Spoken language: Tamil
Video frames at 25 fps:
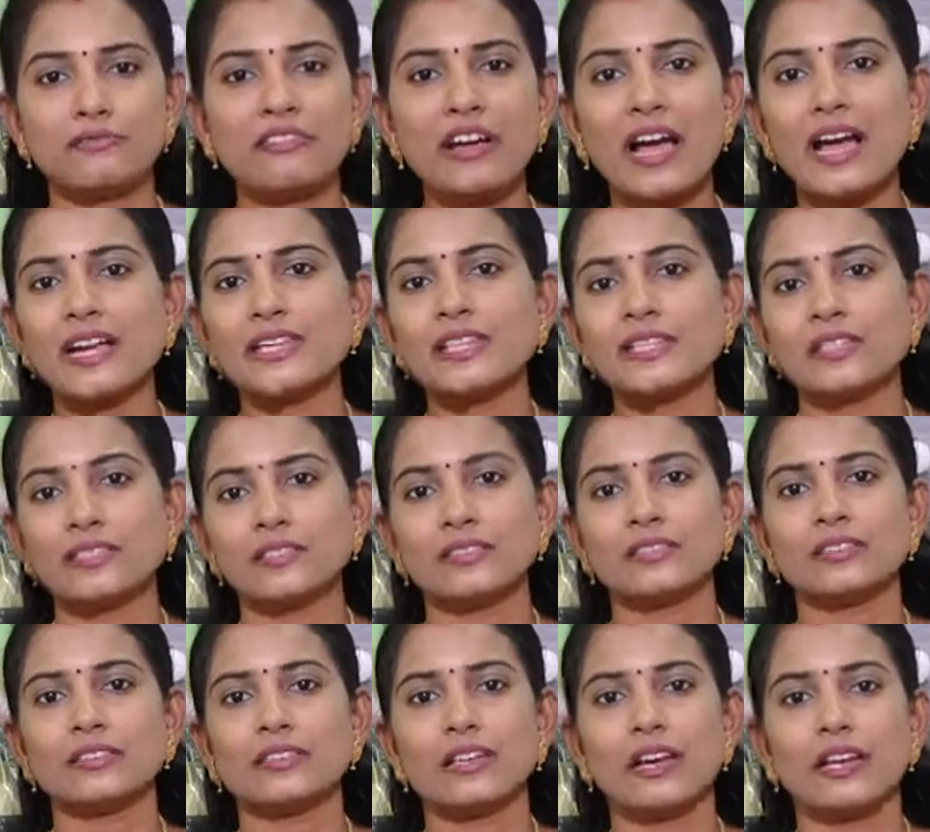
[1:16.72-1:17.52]

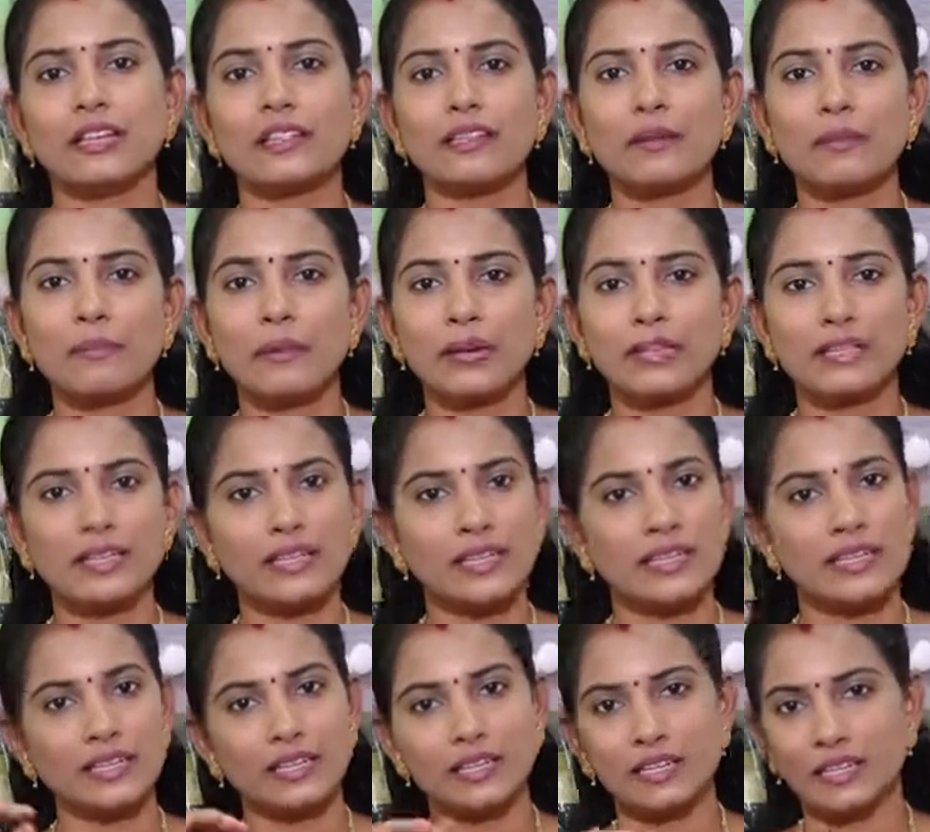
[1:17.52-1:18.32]
ஃபேட்டு அந்த
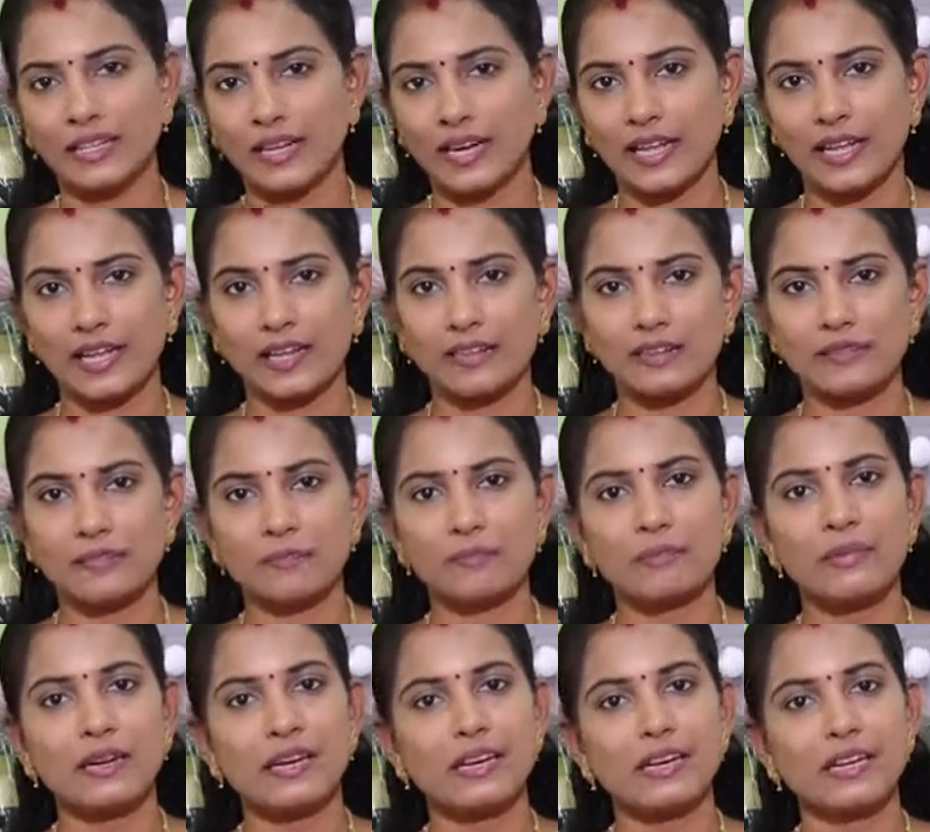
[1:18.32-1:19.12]
மாதிரி கிடையாது
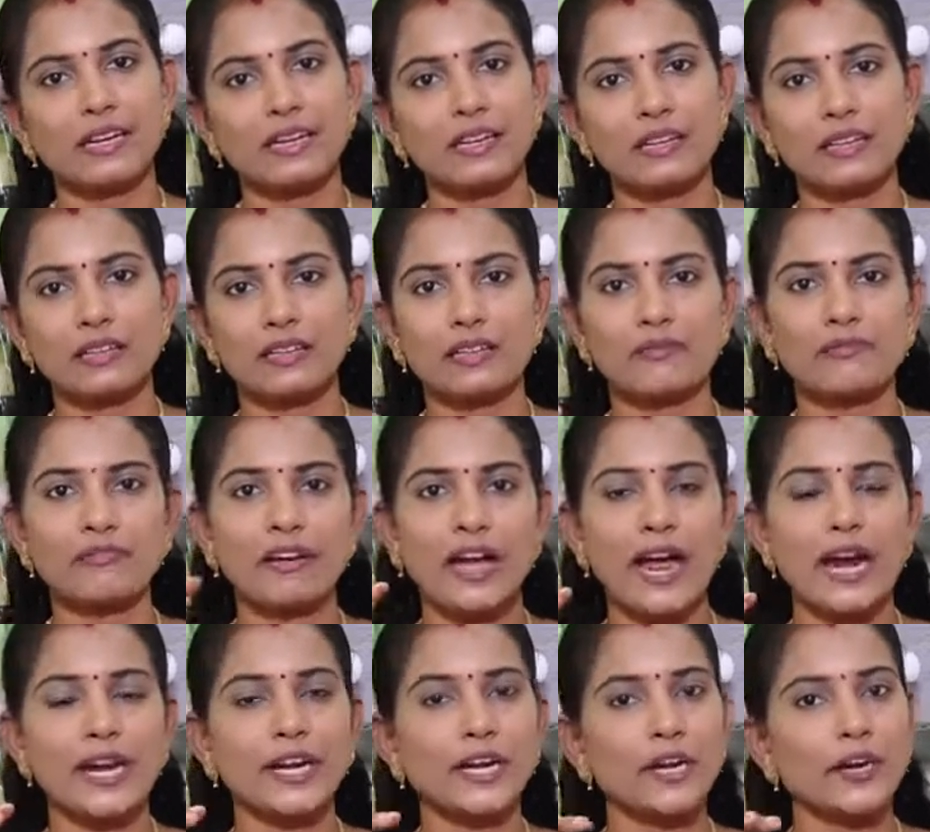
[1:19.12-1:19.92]
மில்க்ன்றது
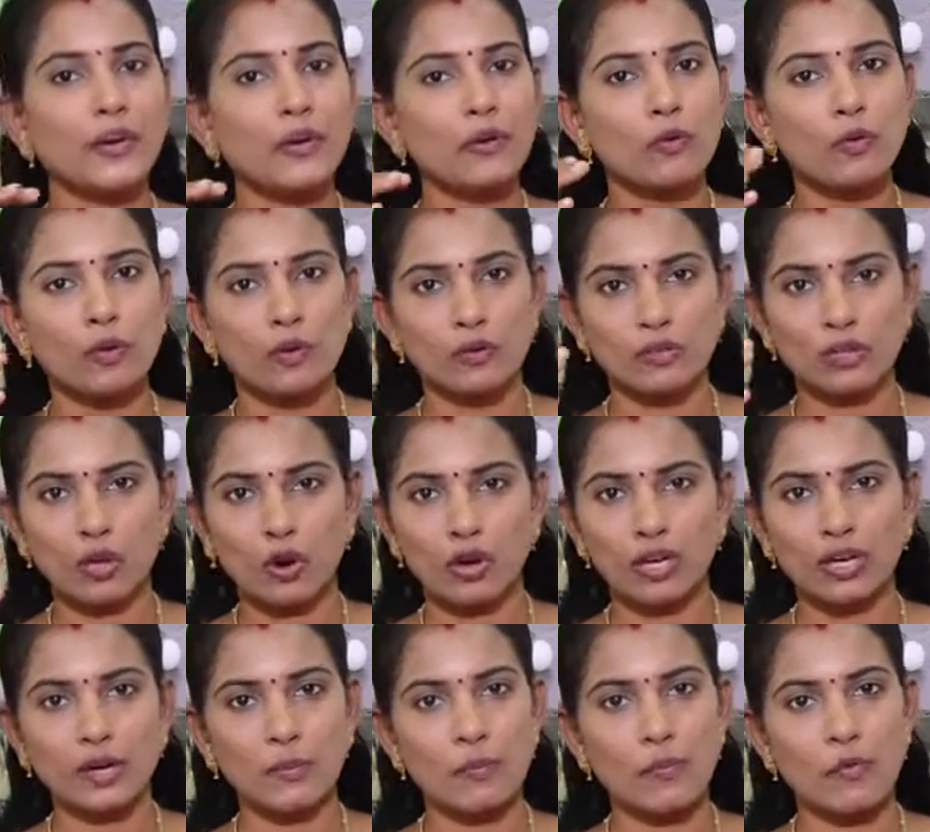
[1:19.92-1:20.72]
ஃபேட்டுன்ற ஒரு
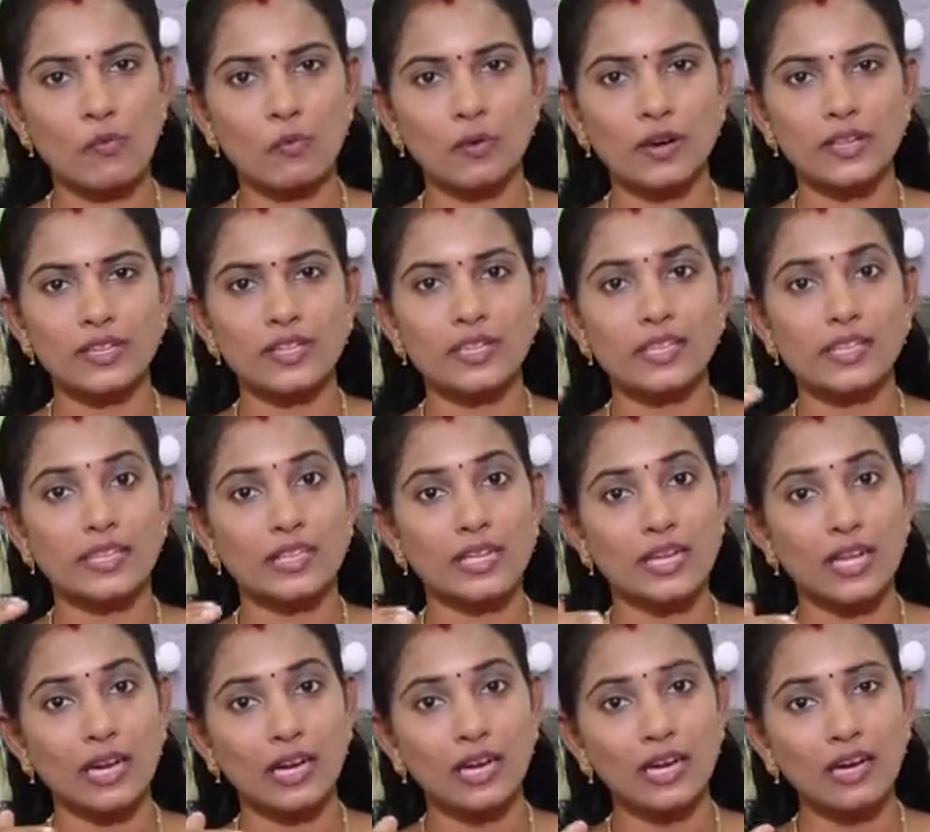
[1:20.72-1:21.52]
தாட்டில் போகக்கூடாது
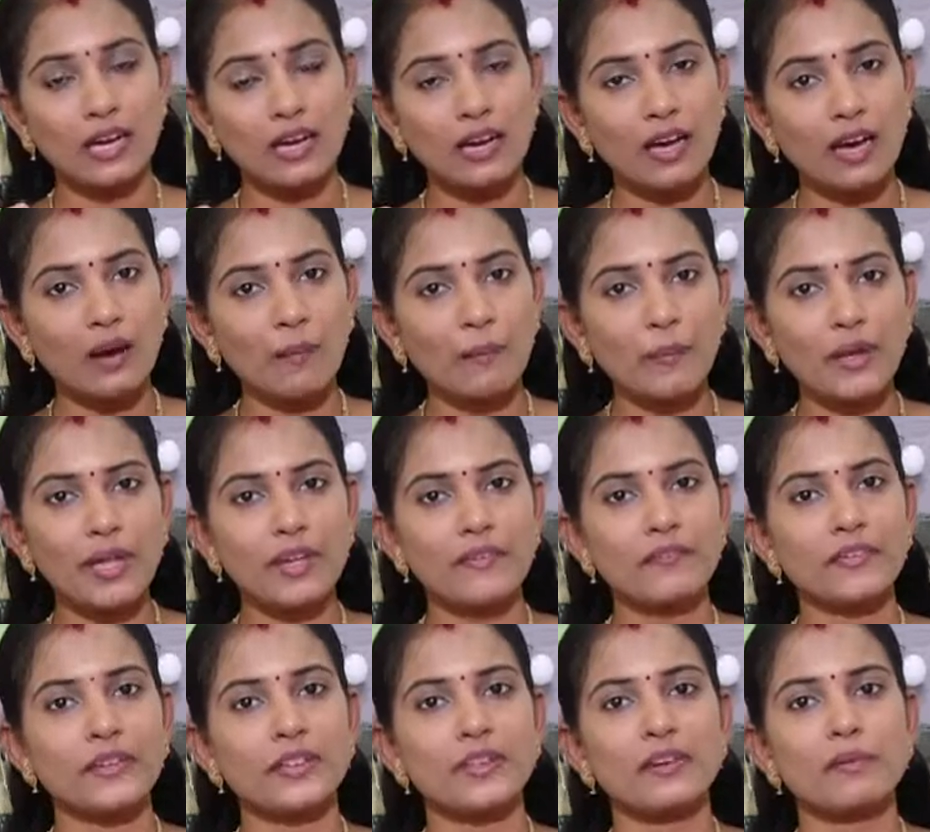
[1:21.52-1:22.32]
இது
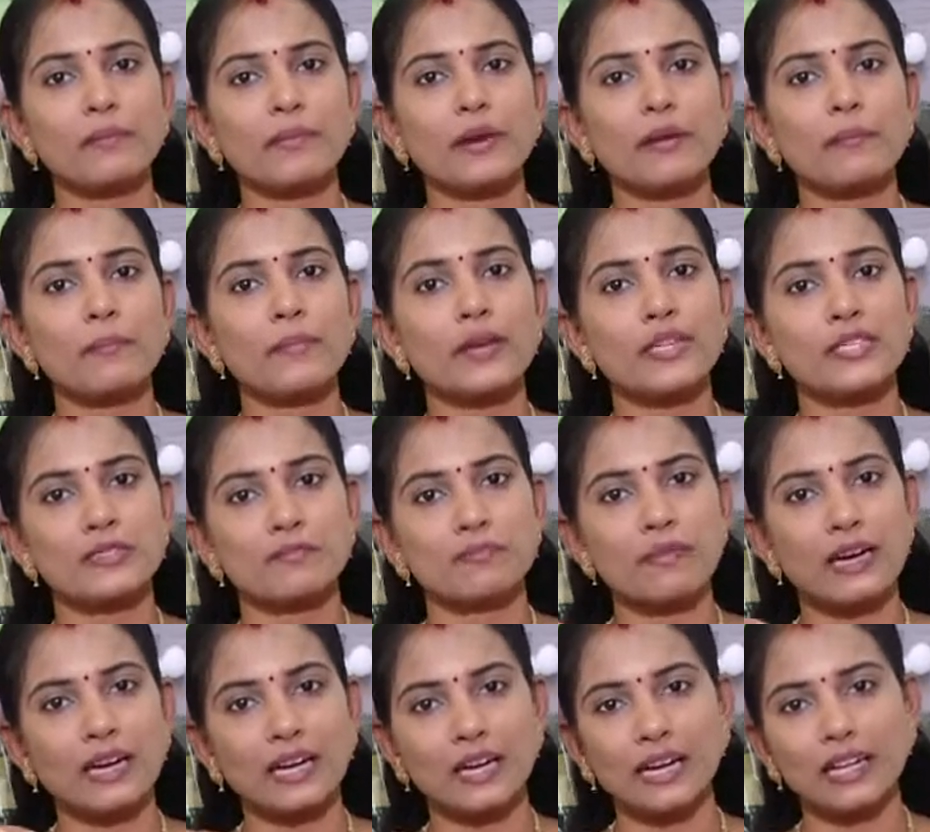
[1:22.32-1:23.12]
எல்லாமே வந்து நமக்கு
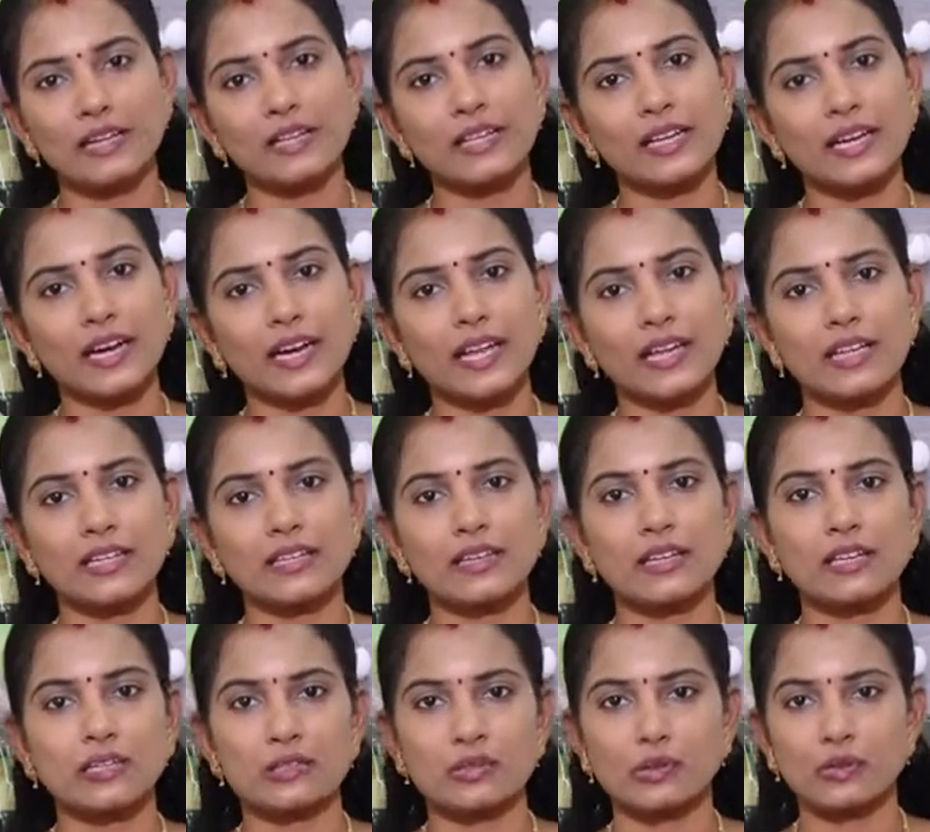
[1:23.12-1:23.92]
பிரெஸ்ட் மில்க்லேருந்து
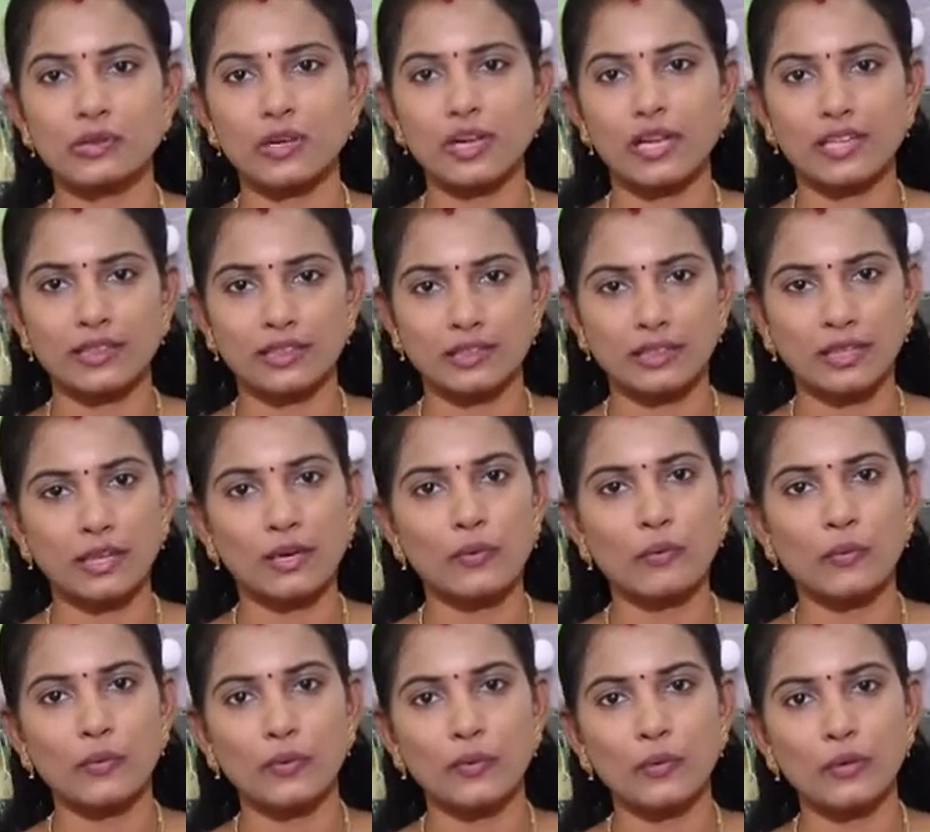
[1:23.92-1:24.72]
கிடைக்குது நான் சொன்ன
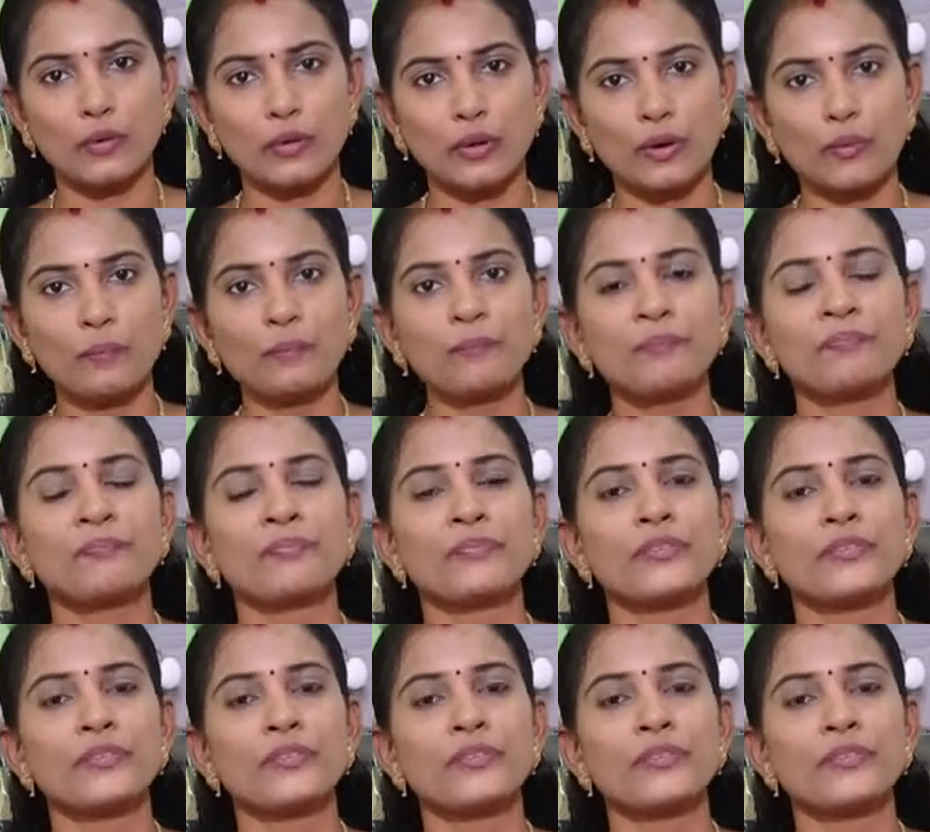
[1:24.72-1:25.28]
அத்தனை பொருட்கள்